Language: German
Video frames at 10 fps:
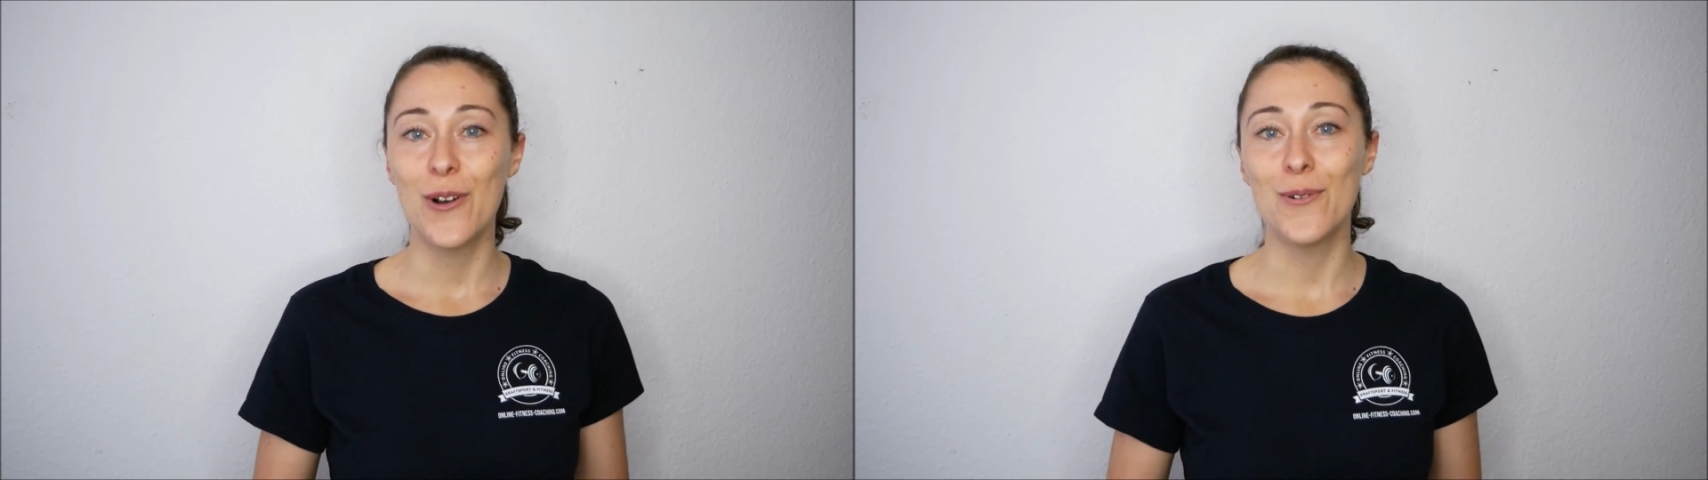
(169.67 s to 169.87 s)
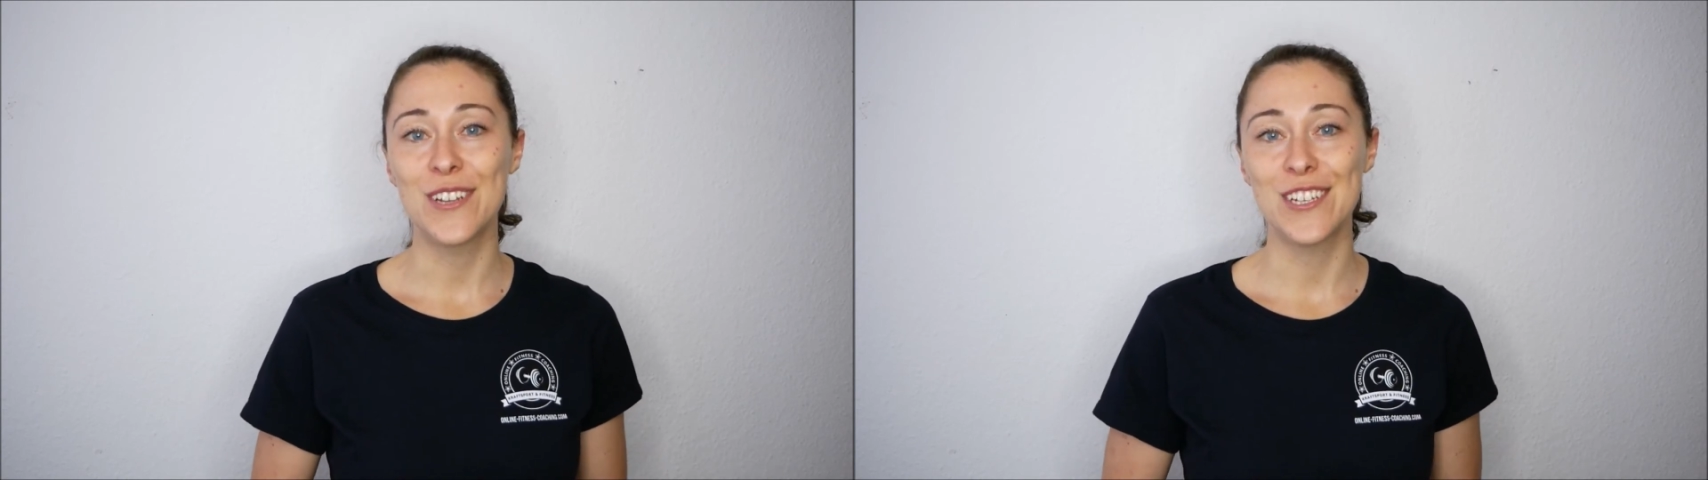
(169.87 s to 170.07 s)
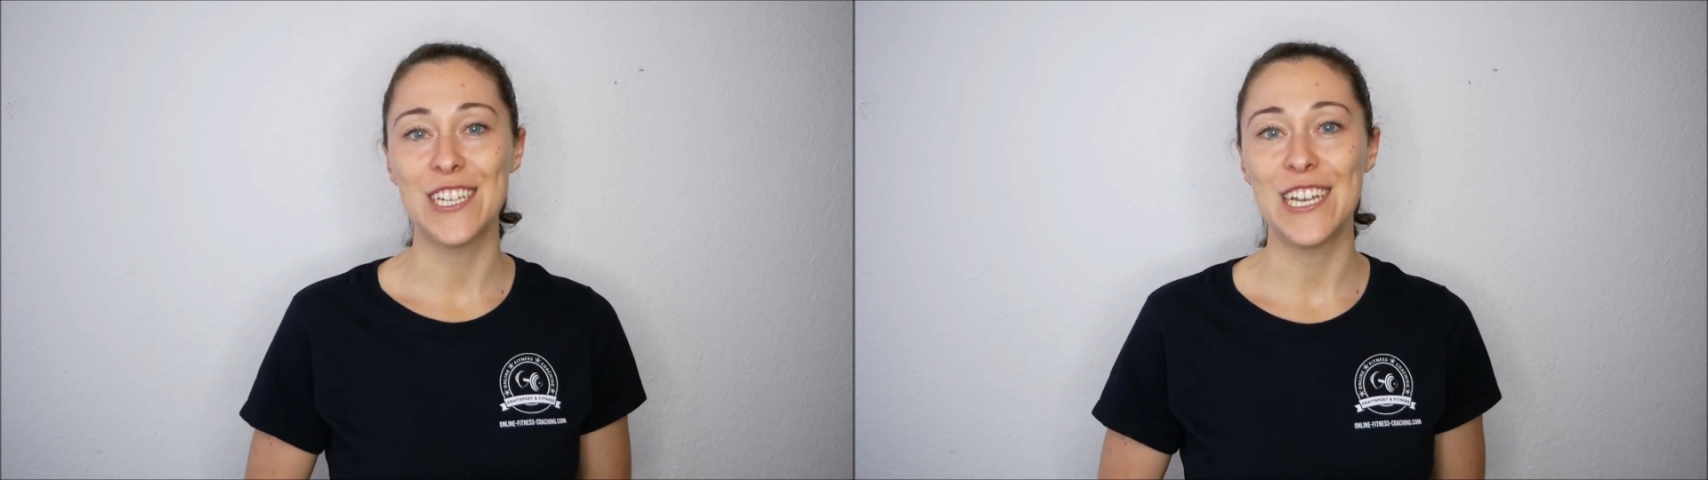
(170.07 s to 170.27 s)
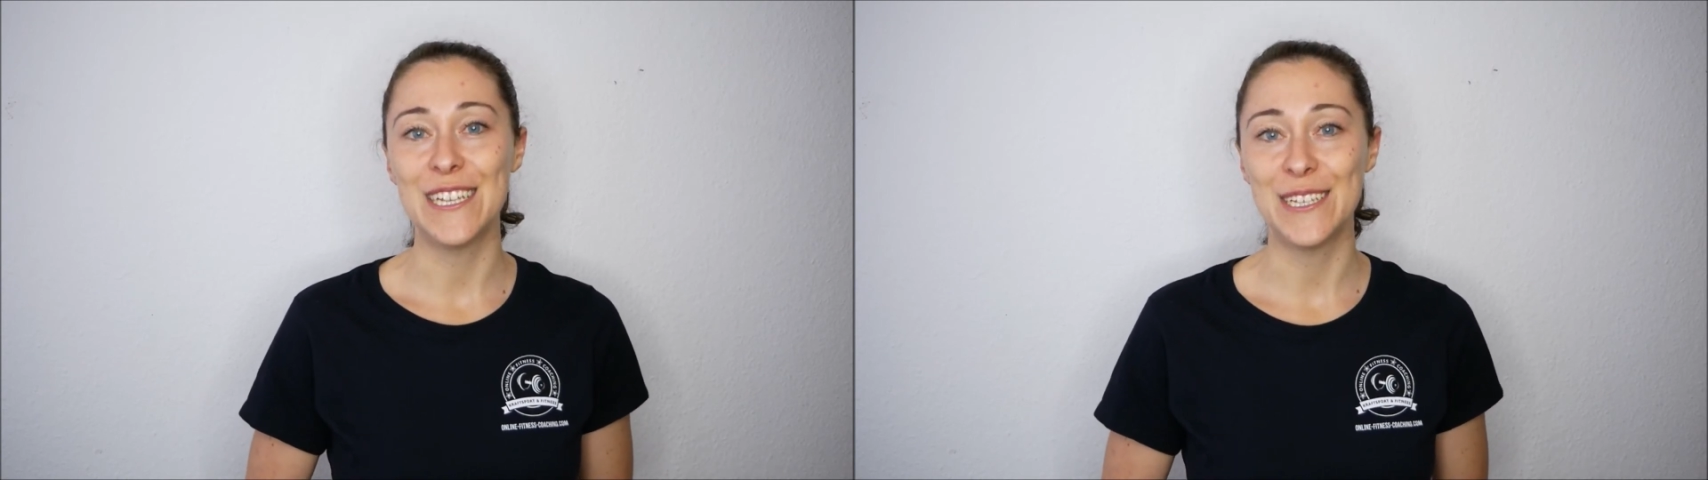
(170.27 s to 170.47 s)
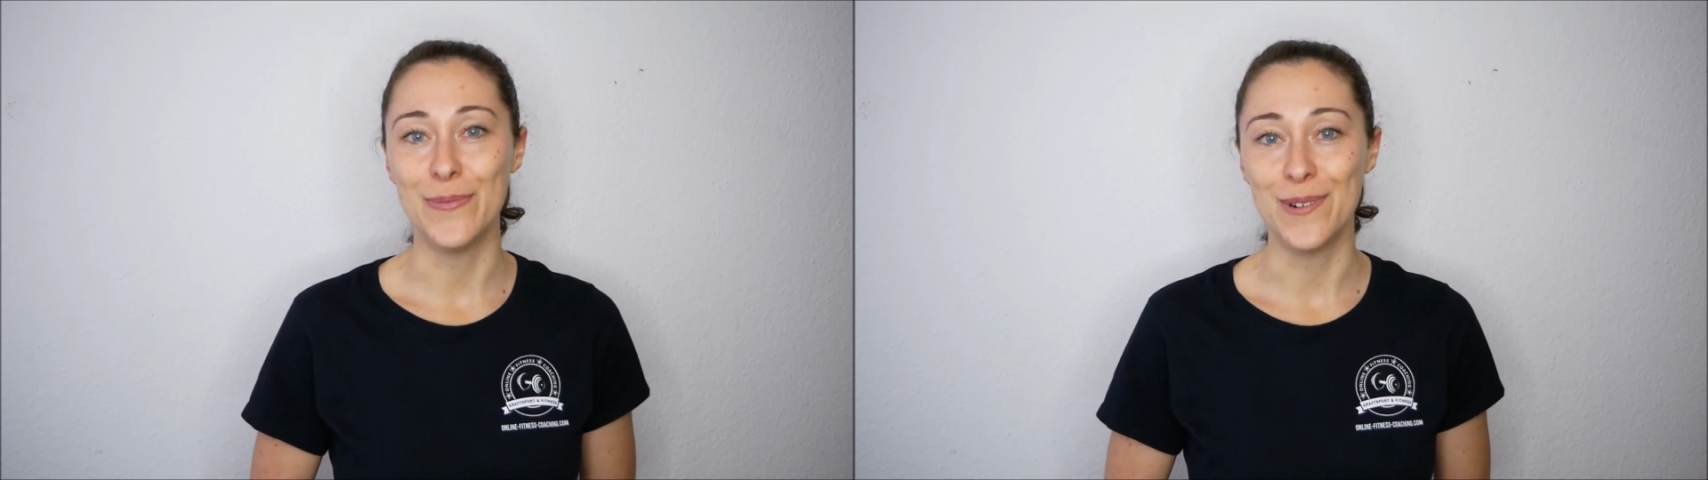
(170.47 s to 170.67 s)

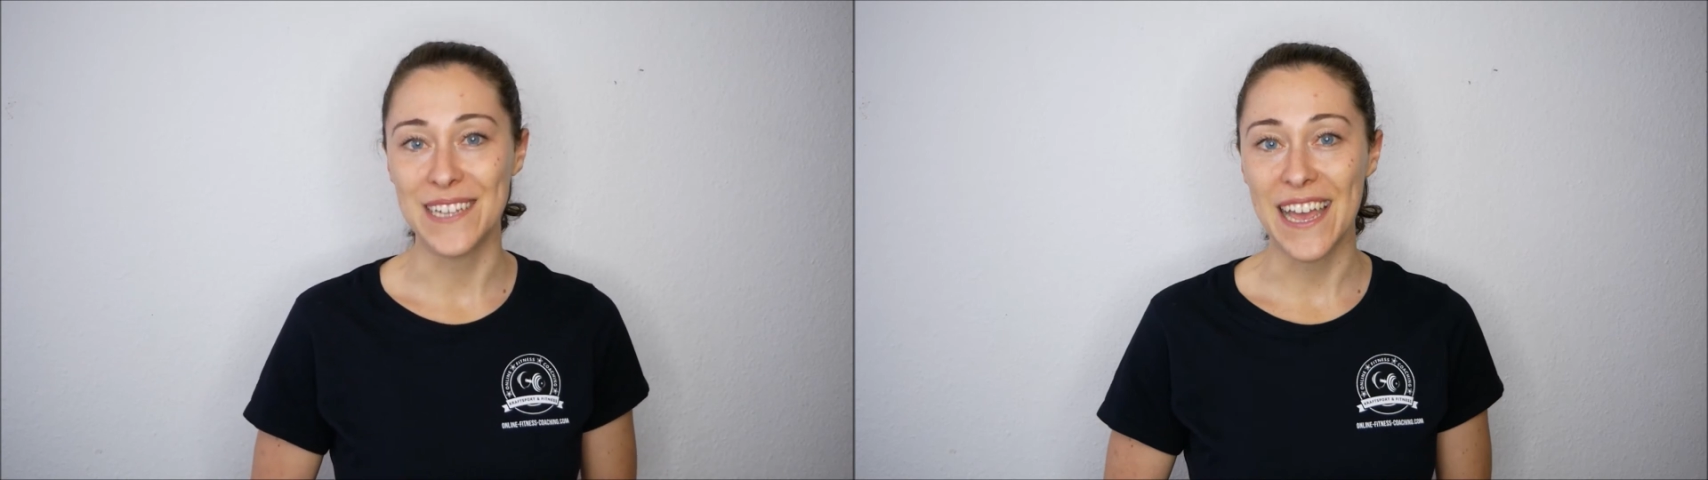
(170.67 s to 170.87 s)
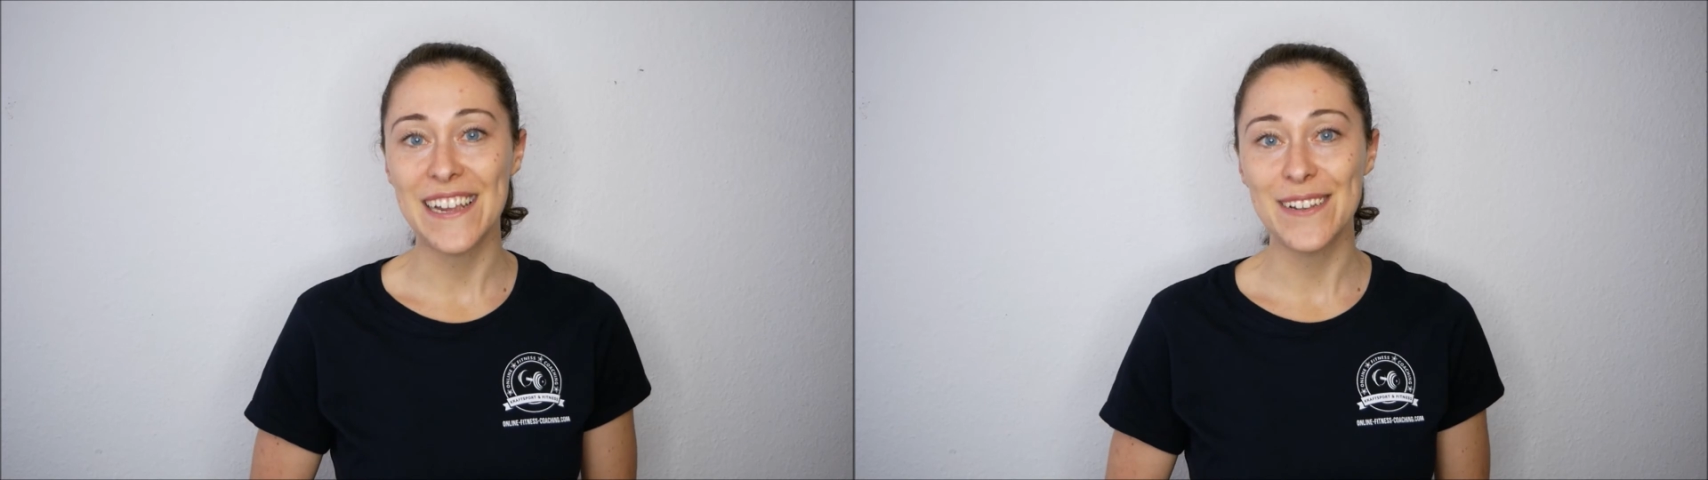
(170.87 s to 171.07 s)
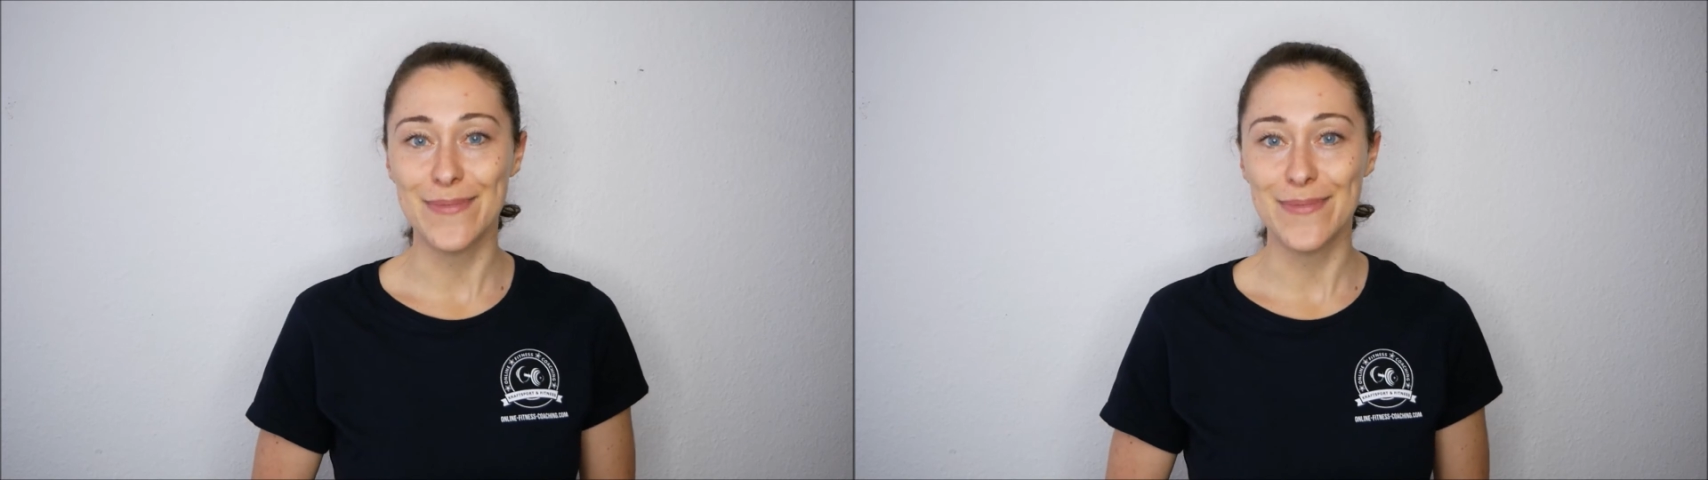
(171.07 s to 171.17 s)
unterschiedlichen Modellen